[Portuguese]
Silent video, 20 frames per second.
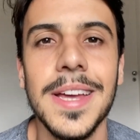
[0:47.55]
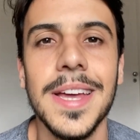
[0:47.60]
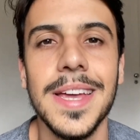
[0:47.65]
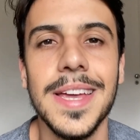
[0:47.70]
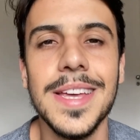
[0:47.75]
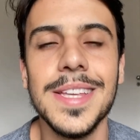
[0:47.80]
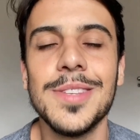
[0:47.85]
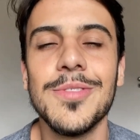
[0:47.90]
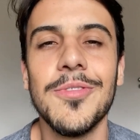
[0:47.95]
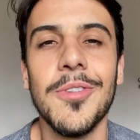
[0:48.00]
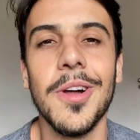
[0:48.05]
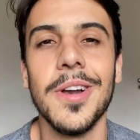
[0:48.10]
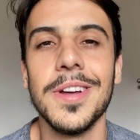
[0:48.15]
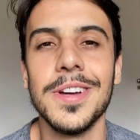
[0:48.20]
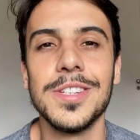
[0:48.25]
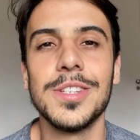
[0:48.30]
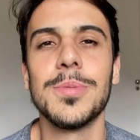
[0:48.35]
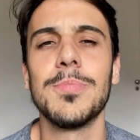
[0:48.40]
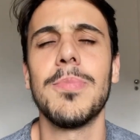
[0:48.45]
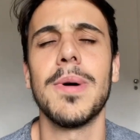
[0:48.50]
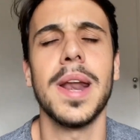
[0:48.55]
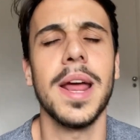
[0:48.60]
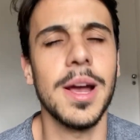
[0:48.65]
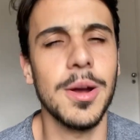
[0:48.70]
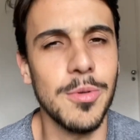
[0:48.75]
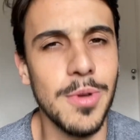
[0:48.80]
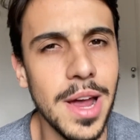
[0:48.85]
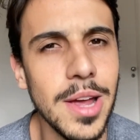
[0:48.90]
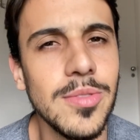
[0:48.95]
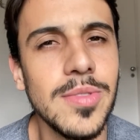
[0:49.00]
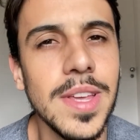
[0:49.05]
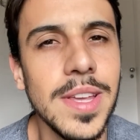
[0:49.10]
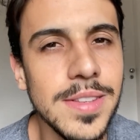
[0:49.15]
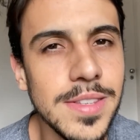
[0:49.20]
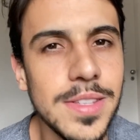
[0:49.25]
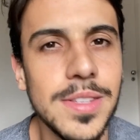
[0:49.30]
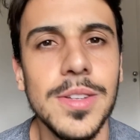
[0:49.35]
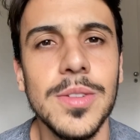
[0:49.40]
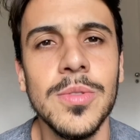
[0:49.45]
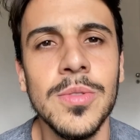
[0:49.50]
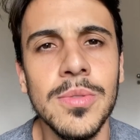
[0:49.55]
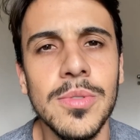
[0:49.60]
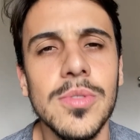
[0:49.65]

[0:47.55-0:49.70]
Esse volante paraguaio tem sido um